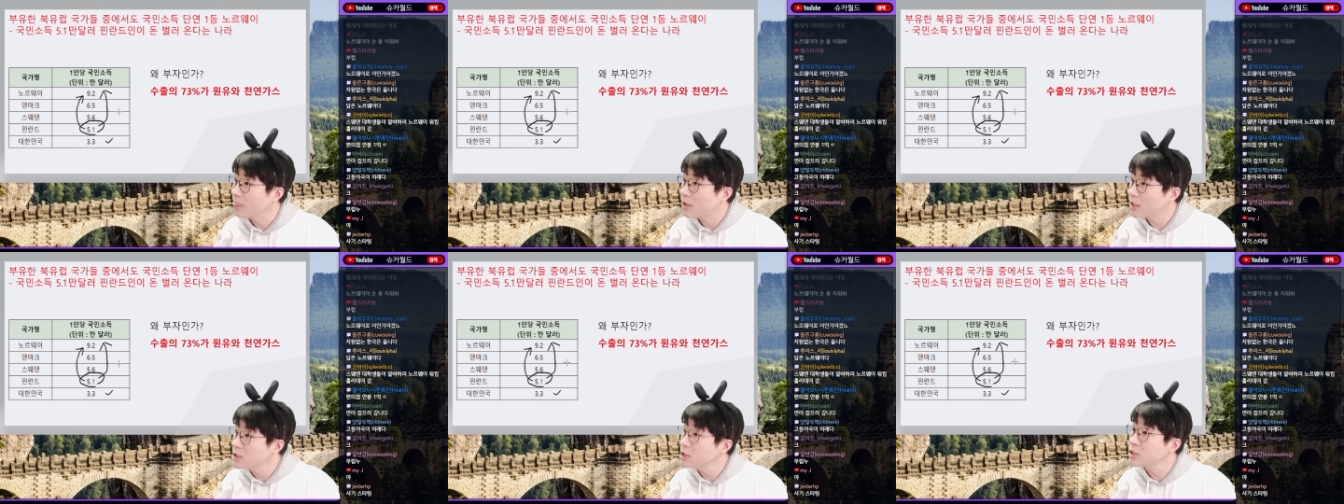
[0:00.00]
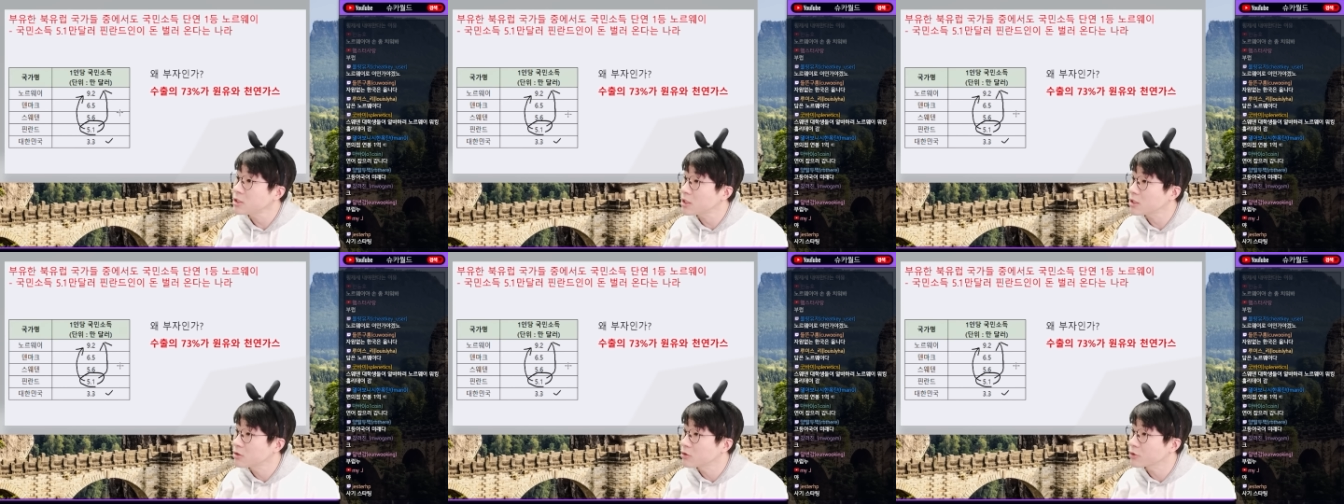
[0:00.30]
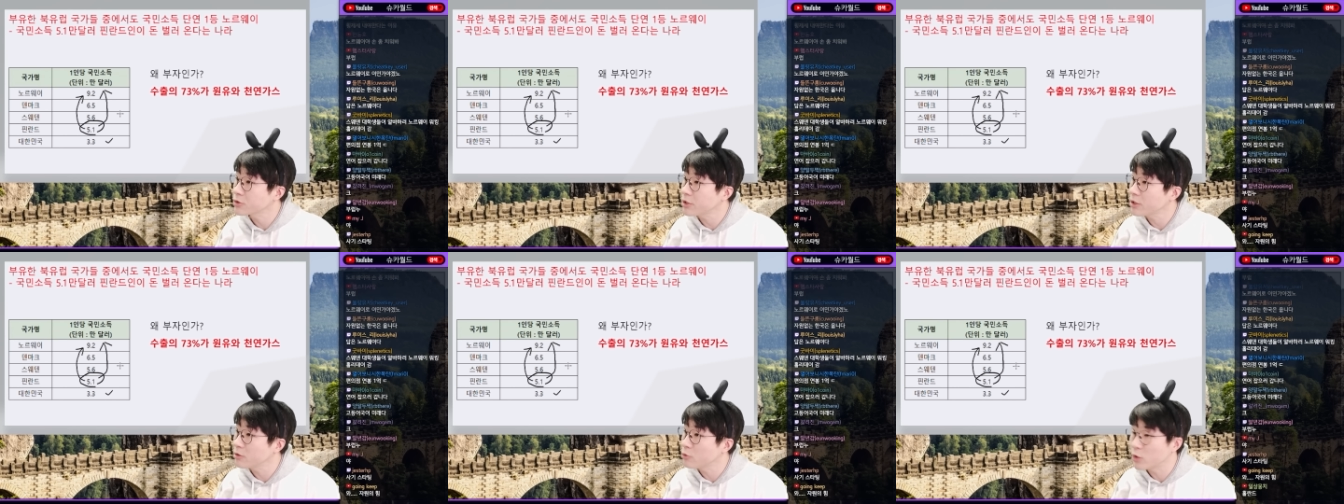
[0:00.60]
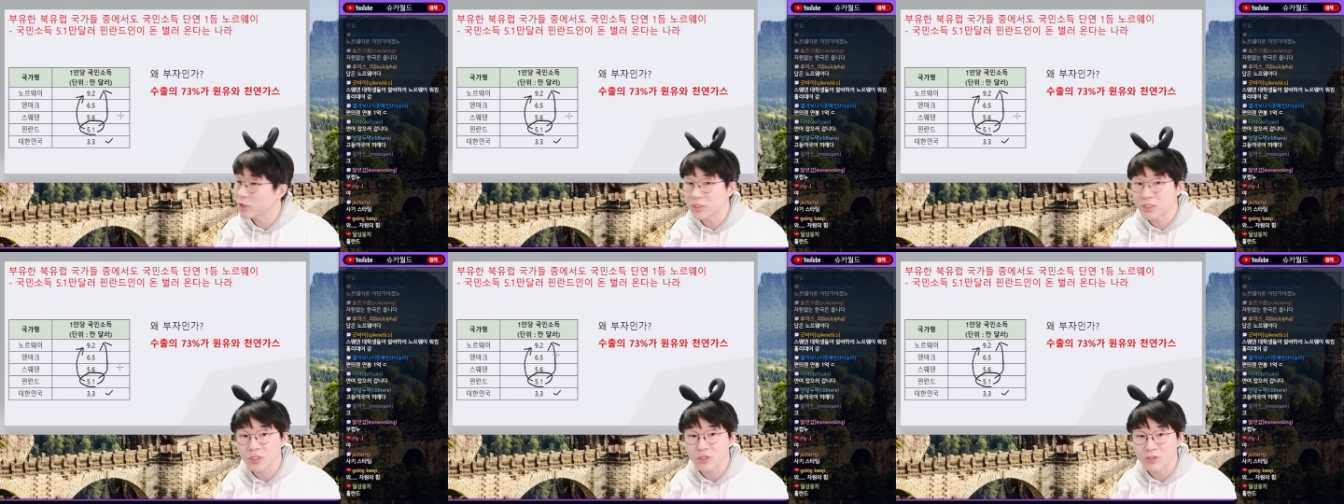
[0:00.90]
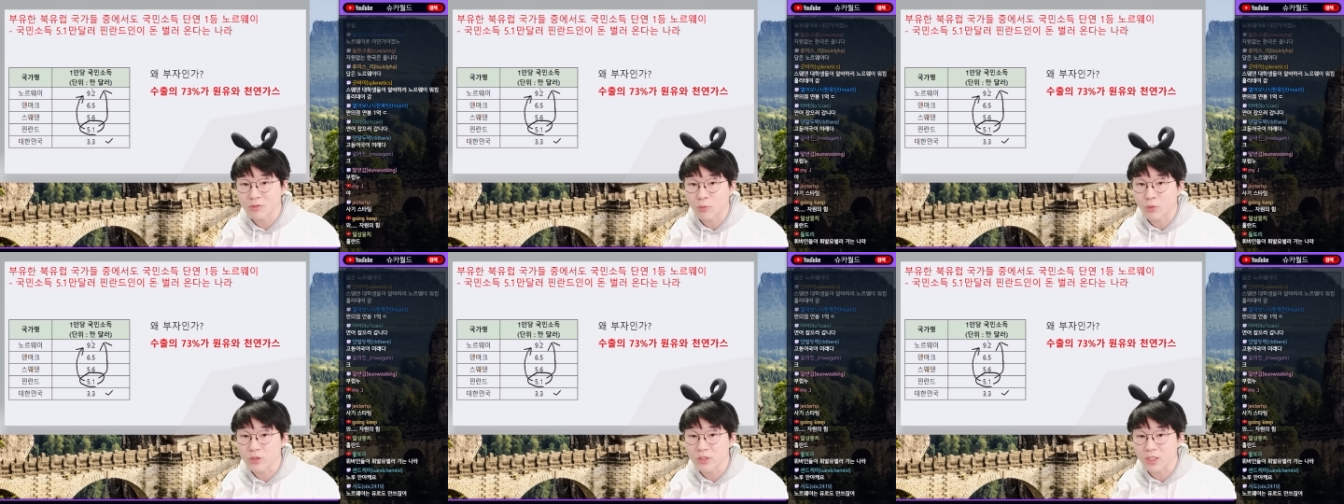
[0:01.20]
아, 실제 그렇대요.
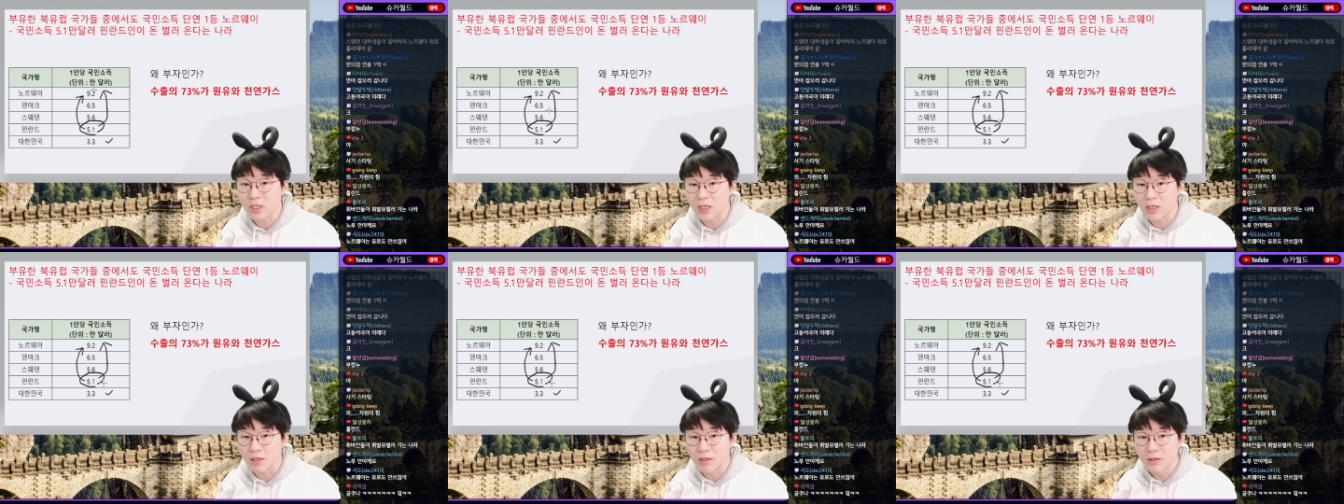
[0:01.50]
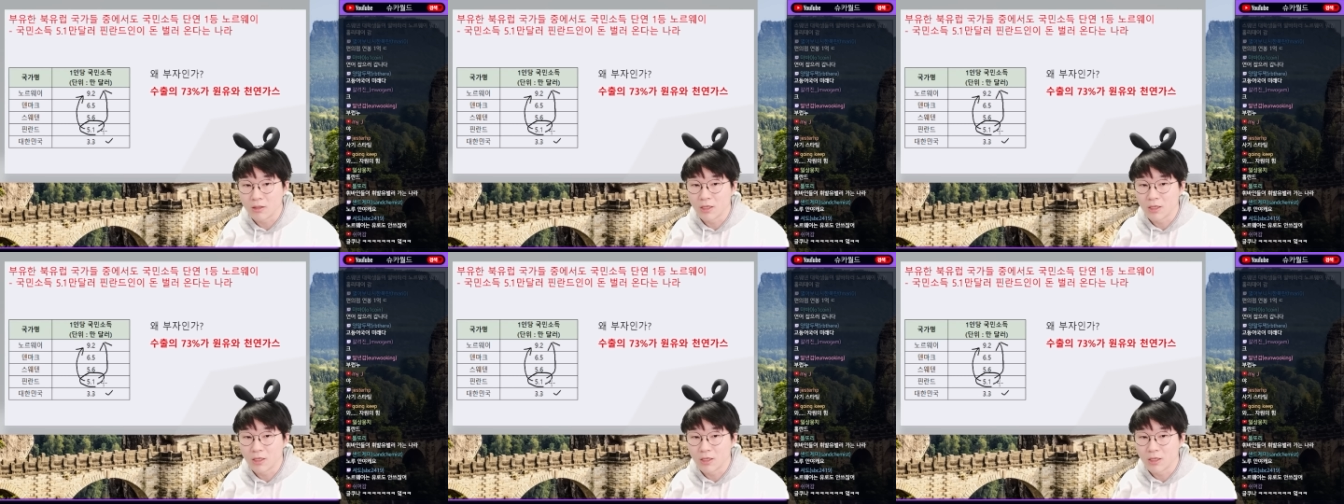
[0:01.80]
외신에서 보니까.